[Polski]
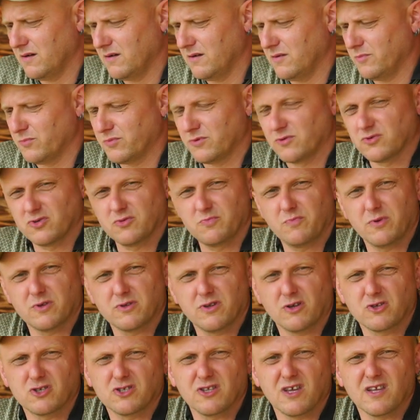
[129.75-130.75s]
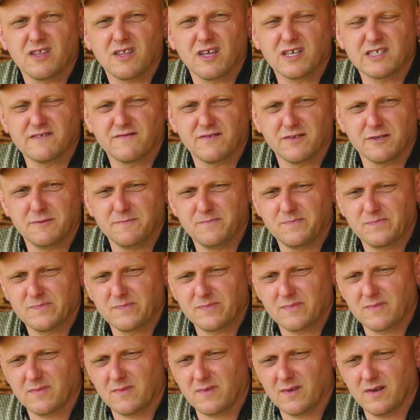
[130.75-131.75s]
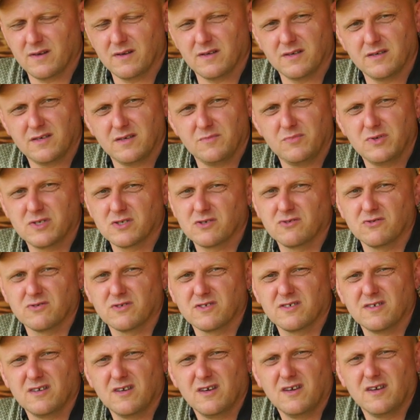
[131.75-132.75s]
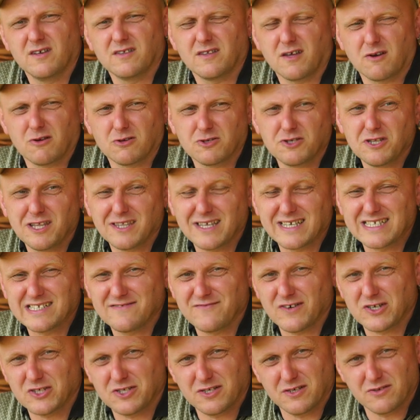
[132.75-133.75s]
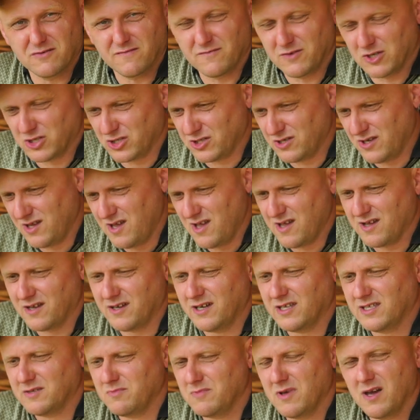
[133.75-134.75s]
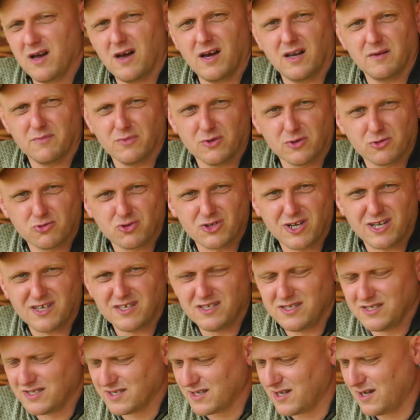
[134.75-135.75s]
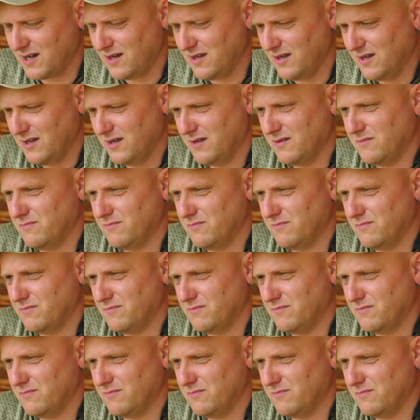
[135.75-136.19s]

Oprócz potocznej nazwy e, hibiskus, ta roślina nazywa się również ketmia albo róża chińska.